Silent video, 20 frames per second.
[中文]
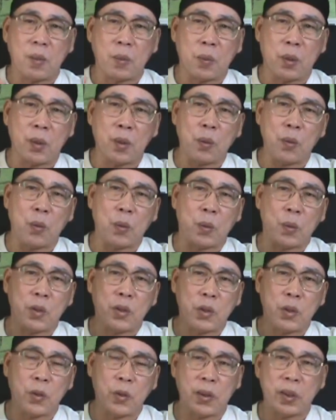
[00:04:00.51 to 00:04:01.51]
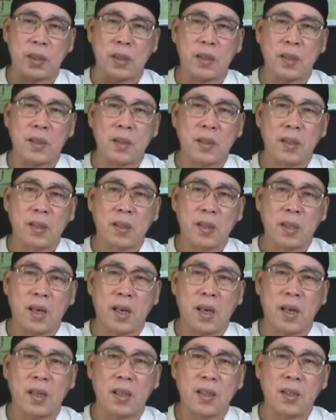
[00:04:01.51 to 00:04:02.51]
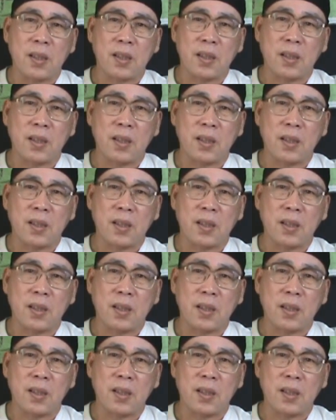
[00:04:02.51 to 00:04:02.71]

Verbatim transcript: 维护、修理啊，